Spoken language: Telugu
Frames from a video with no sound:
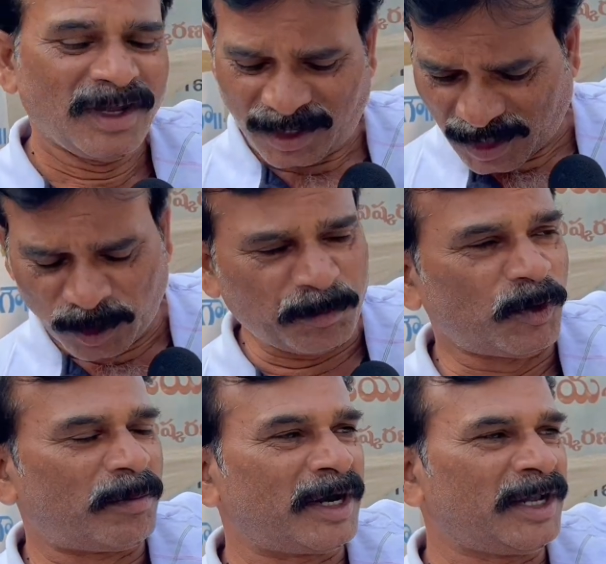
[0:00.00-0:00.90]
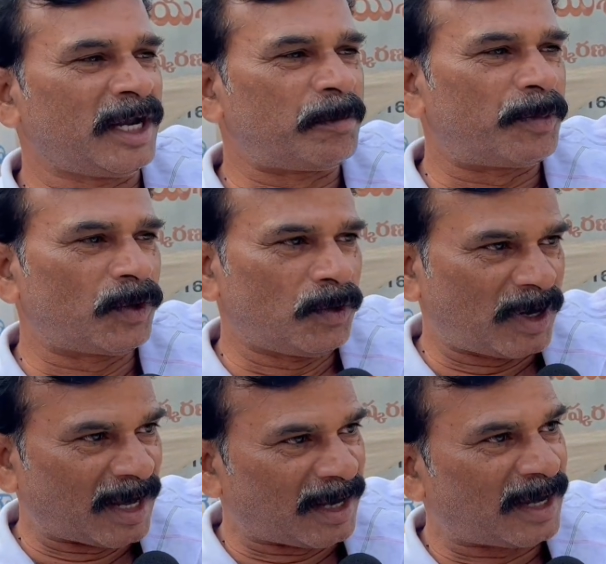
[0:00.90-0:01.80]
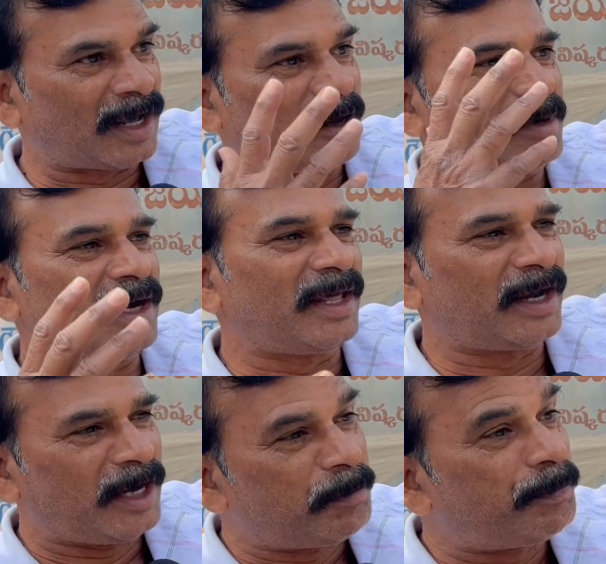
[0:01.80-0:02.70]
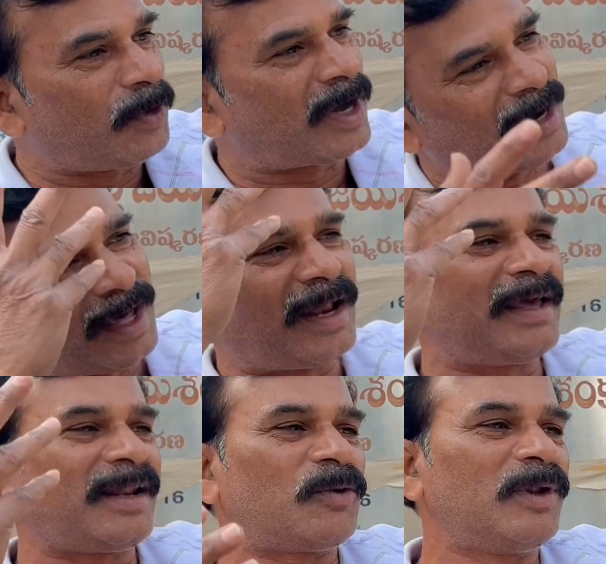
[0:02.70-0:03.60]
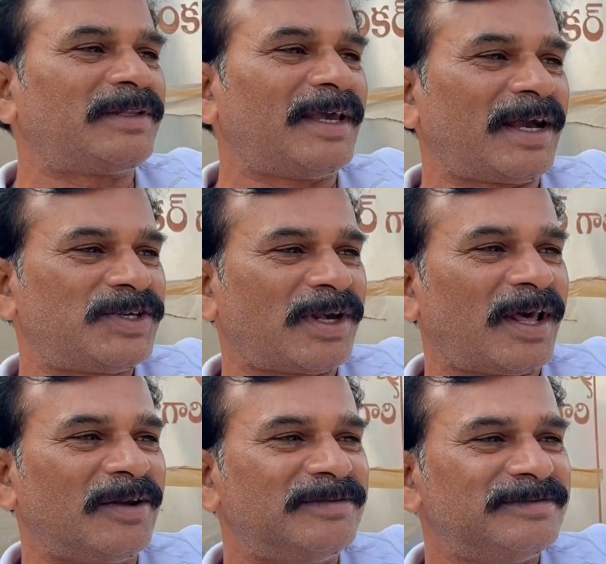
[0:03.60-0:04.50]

కడుపు మండినప్పుడు కనకన మండే నిప్పు కణాలై రగులుతాయి అక్షరాలు